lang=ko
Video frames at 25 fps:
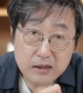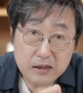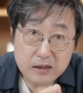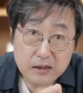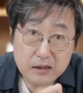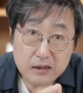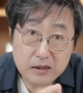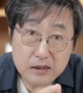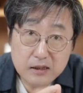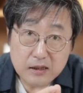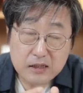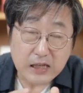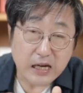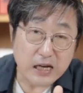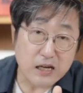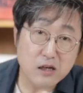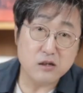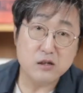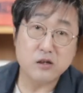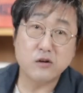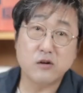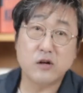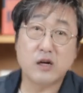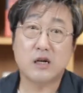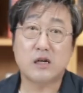이
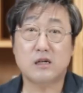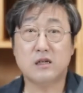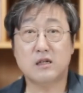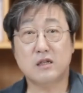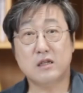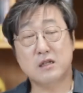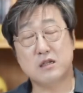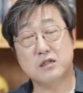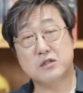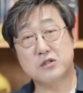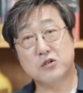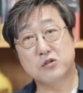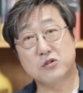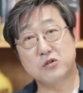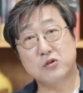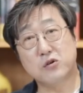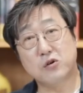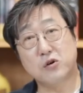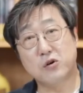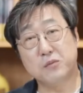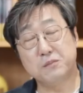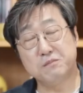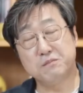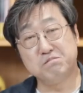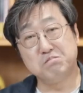다이어리와
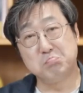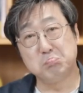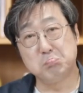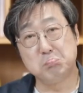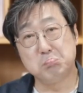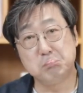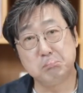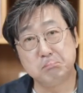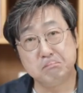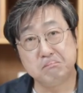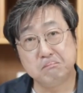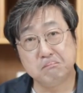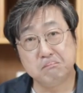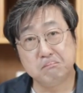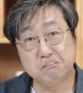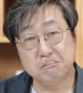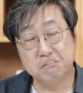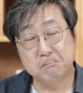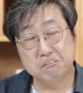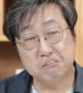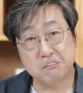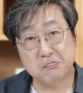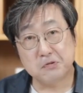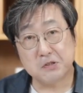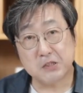관련해서도
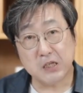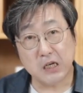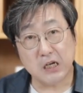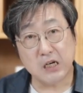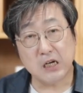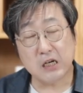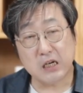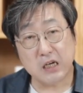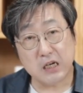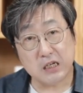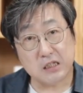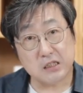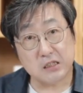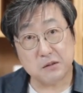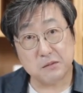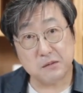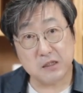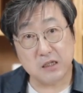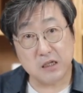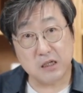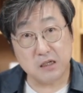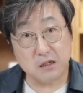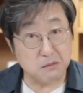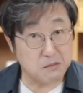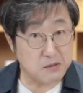생각이
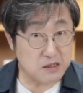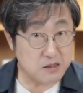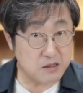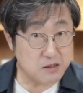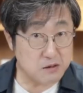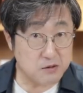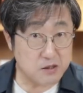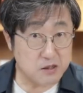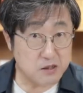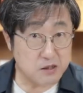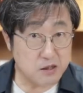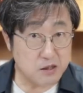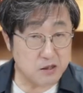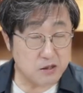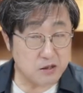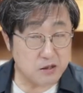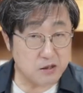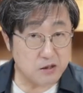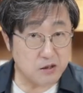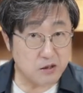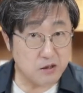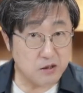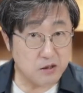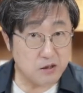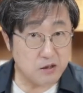핵심이다, 이런 말씀을
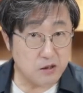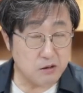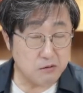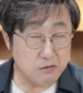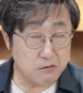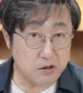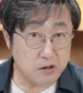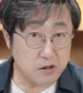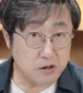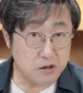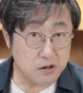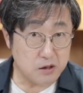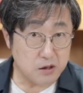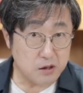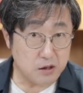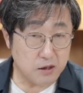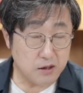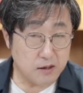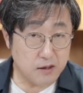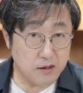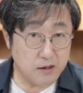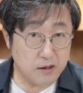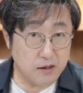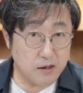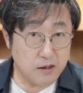드렸죠. 여러분들
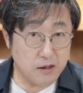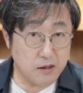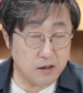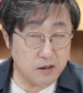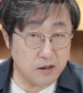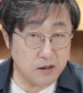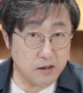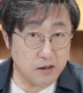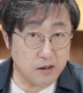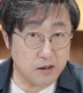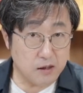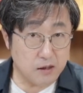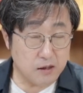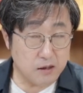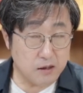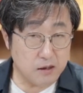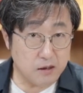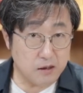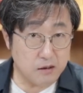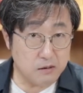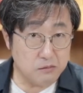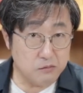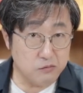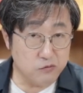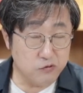
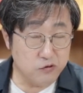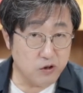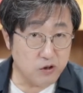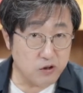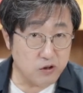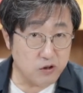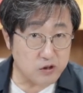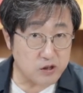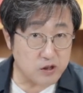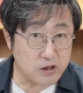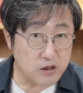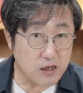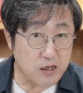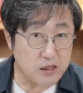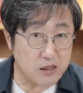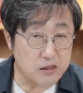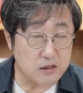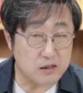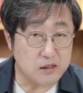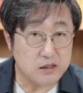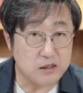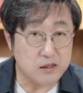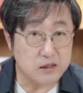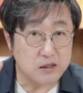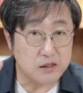무엇인가
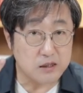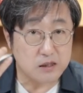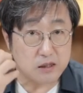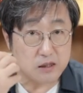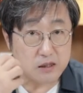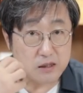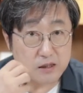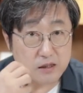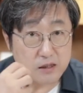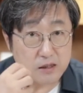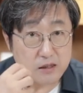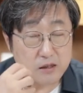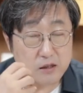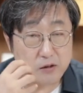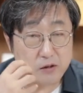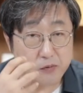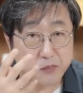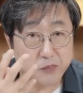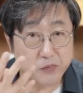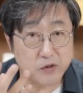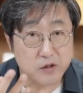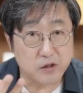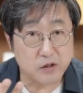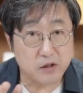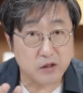지식을
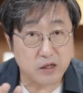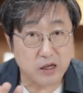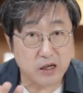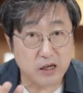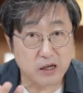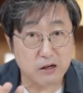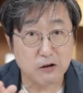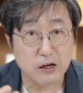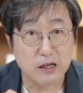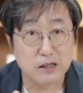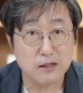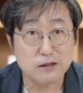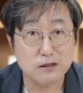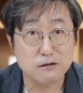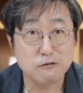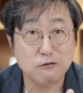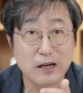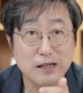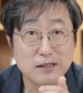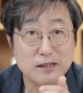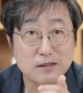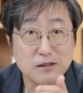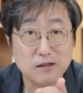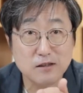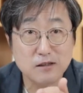습득해 가는
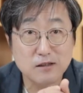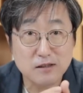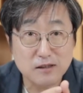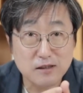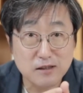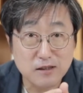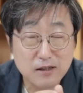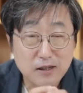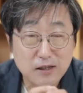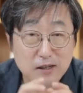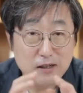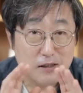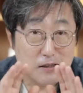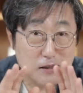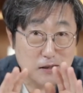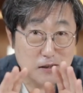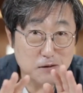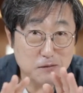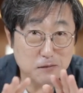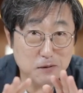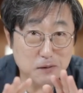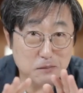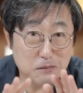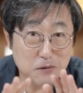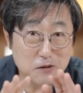과정을 지금
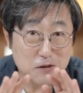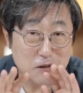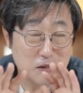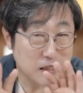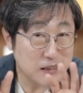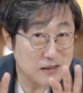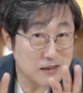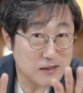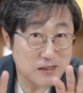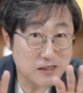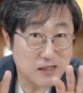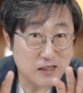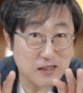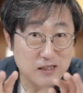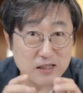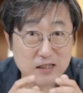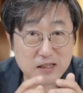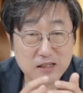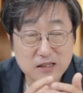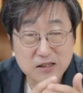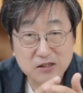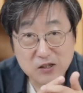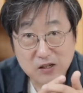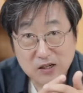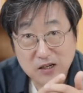한번
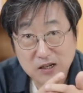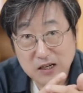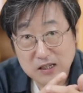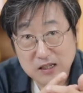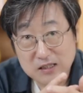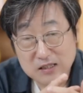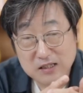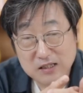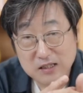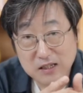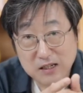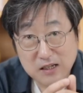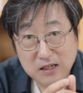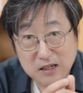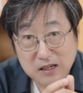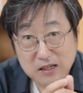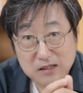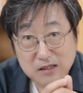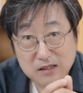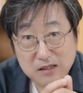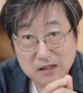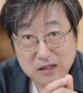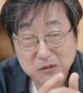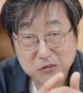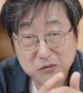찬찬히 저랑 같이
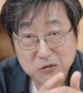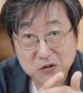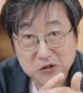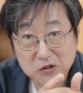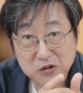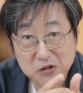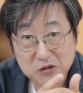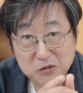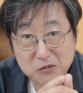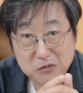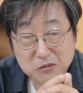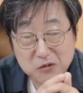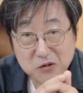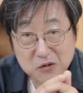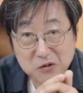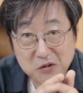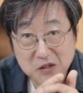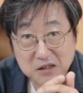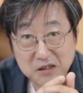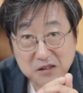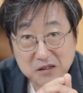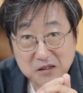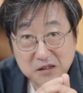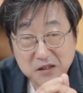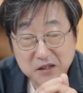생각을 해보셨으면
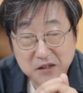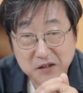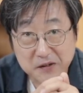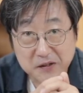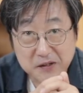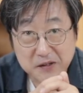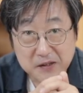좋겠는데요.